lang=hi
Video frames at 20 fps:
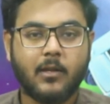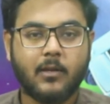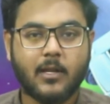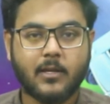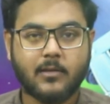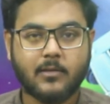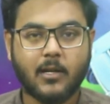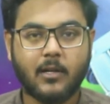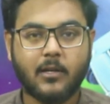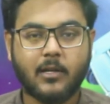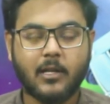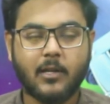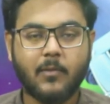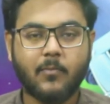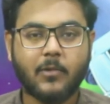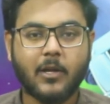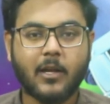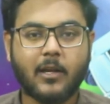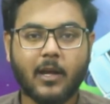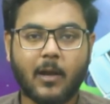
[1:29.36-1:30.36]
नेशनल
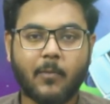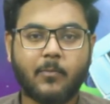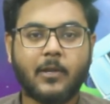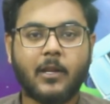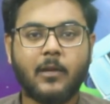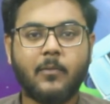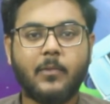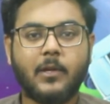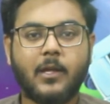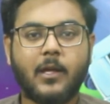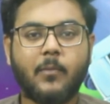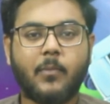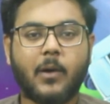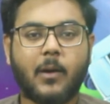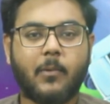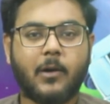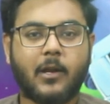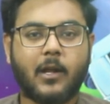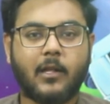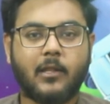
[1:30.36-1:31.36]
टीम के कैप्टन भी हैं
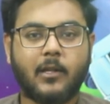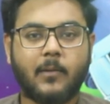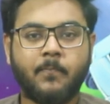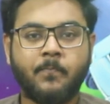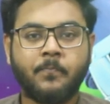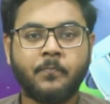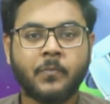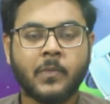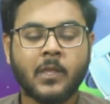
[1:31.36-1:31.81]
बाबर आजम